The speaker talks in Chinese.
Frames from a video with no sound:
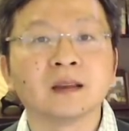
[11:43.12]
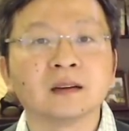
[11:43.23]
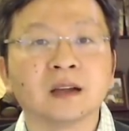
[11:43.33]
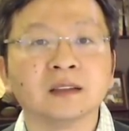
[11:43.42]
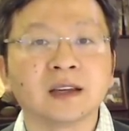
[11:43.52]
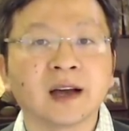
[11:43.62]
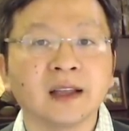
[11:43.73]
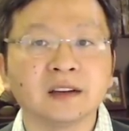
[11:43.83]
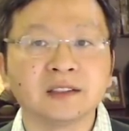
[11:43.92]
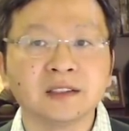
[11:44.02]
啊，你
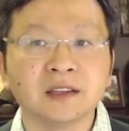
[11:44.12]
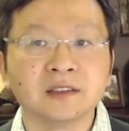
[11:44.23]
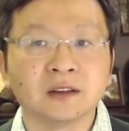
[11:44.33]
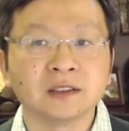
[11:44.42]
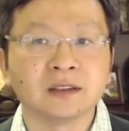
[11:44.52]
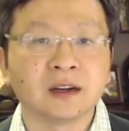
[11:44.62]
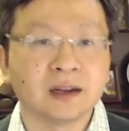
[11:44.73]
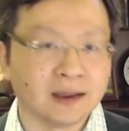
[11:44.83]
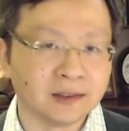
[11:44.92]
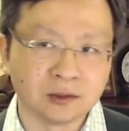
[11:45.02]
看到这些消息呢，
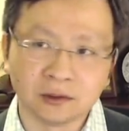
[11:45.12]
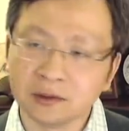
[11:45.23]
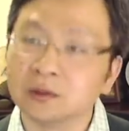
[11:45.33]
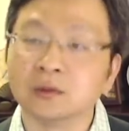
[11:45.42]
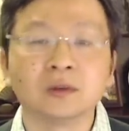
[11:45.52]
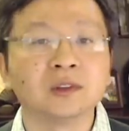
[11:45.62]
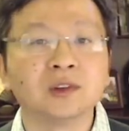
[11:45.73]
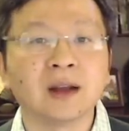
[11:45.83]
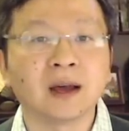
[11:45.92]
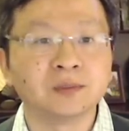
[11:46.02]
脸就扭过
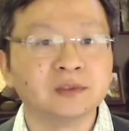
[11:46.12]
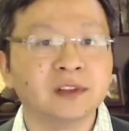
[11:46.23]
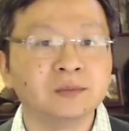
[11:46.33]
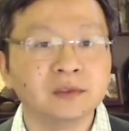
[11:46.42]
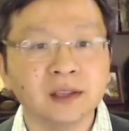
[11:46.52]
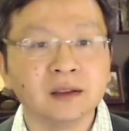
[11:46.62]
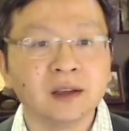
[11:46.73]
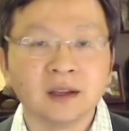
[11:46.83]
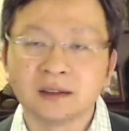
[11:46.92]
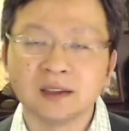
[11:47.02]
去了，不闻不问。
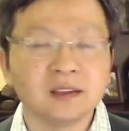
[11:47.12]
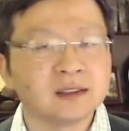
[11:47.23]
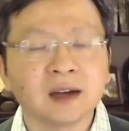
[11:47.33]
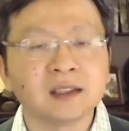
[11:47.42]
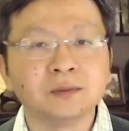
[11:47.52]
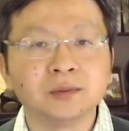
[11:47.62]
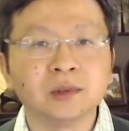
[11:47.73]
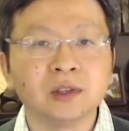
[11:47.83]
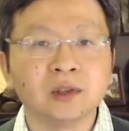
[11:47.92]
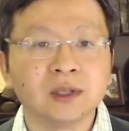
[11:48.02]
那你当然
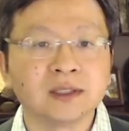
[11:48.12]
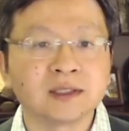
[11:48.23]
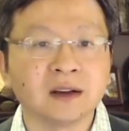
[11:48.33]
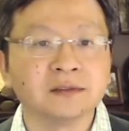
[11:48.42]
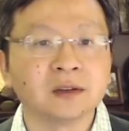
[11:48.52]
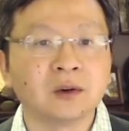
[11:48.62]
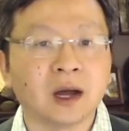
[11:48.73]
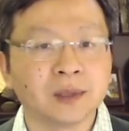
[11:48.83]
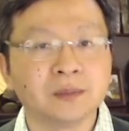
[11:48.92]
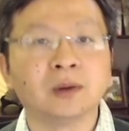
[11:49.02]
不会对藏文
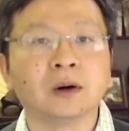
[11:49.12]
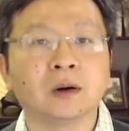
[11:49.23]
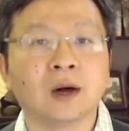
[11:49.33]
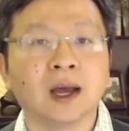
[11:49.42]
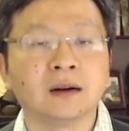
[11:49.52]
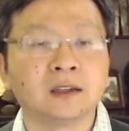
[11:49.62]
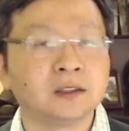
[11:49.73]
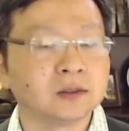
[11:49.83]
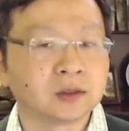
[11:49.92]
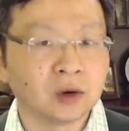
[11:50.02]
化被破坏
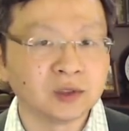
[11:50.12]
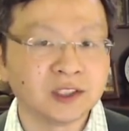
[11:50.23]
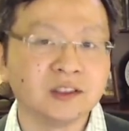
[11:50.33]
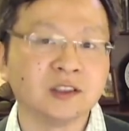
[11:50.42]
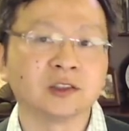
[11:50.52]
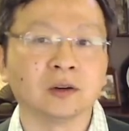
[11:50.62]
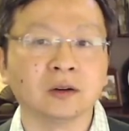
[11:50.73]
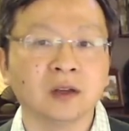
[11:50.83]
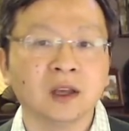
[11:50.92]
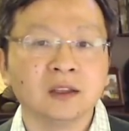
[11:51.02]
而痛心疾首。
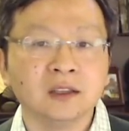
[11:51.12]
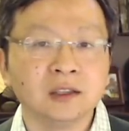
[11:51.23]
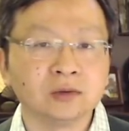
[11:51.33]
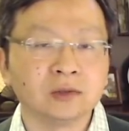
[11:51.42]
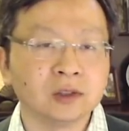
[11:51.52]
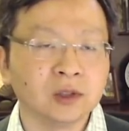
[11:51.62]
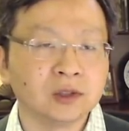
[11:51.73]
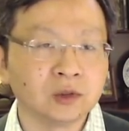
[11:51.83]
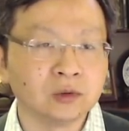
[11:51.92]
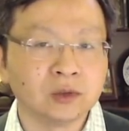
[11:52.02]
你如果对
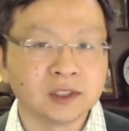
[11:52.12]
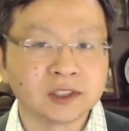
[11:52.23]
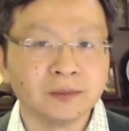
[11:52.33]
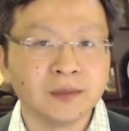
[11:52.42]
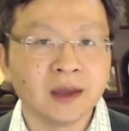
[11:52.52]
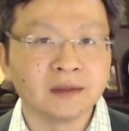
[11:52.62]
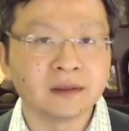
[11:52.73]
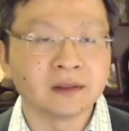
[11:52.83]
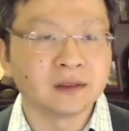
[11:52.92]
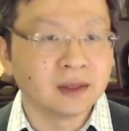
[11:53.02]
中国身
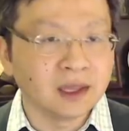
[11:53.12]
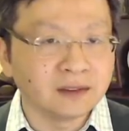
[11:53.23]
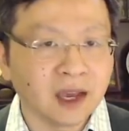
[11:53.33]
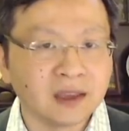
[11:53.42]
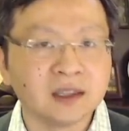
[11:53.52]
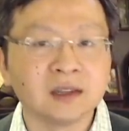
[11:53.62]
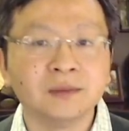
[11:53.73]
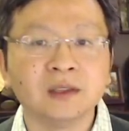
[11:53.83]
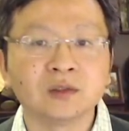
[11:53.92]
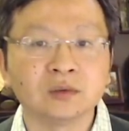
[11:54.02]
边另外一个
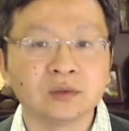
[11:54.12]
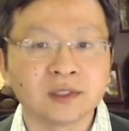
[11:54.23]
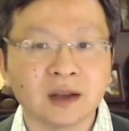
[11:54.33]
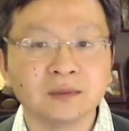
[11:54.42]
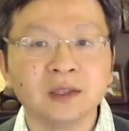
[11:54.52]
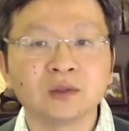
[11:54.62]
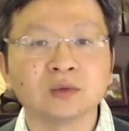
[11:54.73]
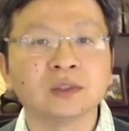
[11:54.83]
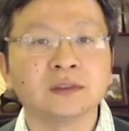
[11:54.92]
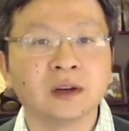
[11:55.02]
民族藏民
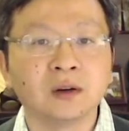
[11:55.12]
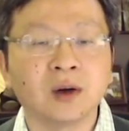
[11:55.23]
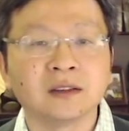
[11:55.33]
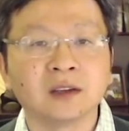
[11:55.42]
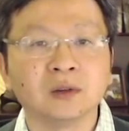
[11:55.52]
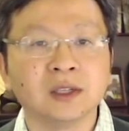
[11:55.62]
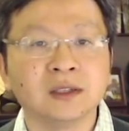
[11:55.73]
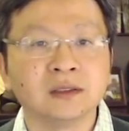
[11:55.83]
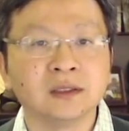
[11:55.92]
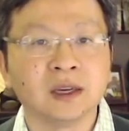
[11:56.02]
族的文化凋
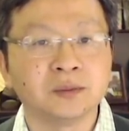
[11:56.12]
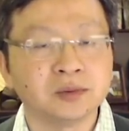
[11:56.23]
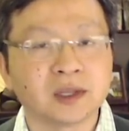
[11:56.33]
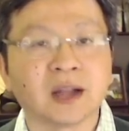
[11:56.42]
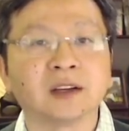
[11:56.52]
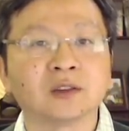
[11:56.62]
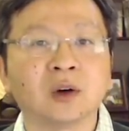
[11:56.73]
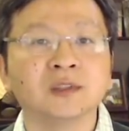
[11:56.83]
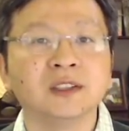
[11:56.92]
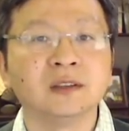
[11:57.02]
零也不感到
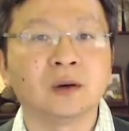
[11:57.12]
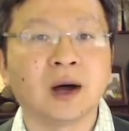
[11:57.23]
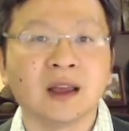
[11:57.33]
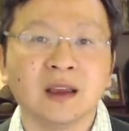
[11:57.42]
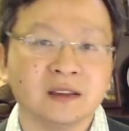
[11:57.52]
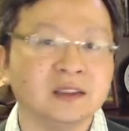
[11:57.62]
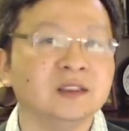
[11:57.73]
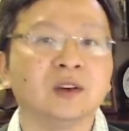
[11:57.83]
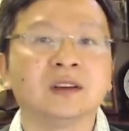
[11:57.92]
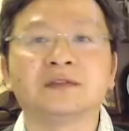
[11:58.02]
痛心的话，
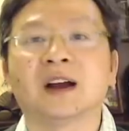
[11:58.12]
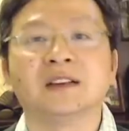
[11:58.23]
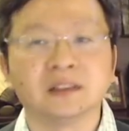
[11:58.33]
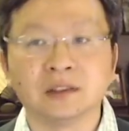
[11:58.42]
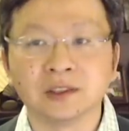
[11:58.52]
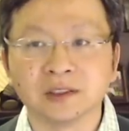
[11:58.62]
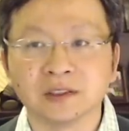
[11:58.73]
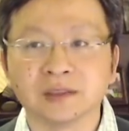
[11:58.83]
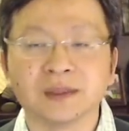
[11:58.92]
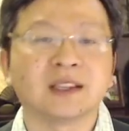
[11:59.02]
你觉得反正都
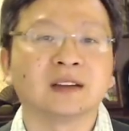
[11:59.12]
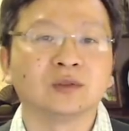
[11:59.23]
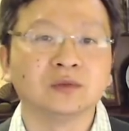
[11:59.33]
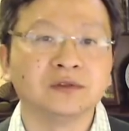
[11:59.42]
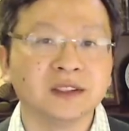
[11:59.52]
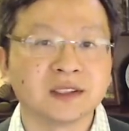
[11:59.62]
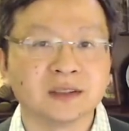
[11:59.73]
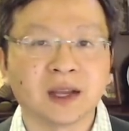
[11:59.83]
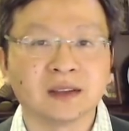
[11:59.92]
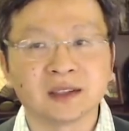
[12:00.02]
是什么藏独分
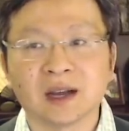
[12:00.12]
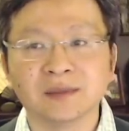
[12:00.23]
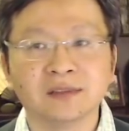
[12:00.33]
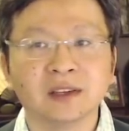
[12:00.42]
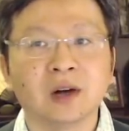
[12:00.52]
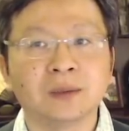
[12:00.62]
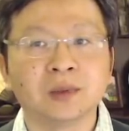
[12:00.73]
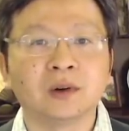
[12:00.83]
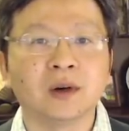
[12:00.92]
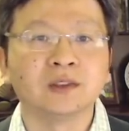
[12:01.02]
子嘛，那他们的文化
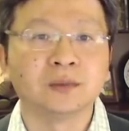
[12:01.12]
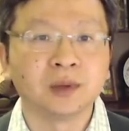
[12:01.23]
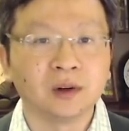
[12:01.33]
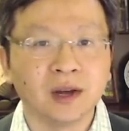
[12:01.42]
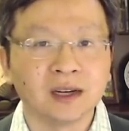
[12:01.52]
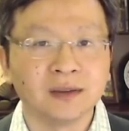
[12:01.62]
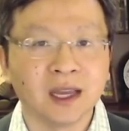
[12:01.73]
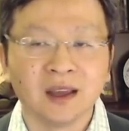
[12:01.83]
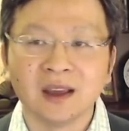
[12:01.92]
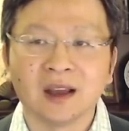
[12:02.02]
破坏就破坏了
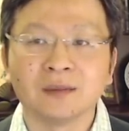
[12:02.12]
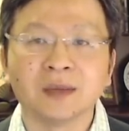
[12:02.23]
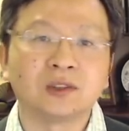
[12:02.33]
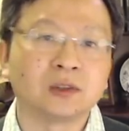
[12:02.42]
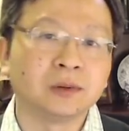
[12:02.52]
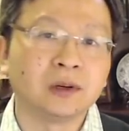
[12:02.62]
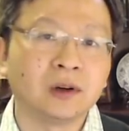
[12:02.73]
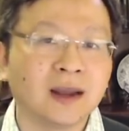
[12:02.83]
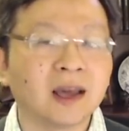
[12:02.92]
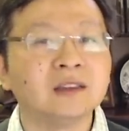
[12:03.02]
呗啊，没准破
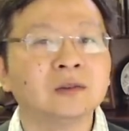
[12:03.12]
坏了还有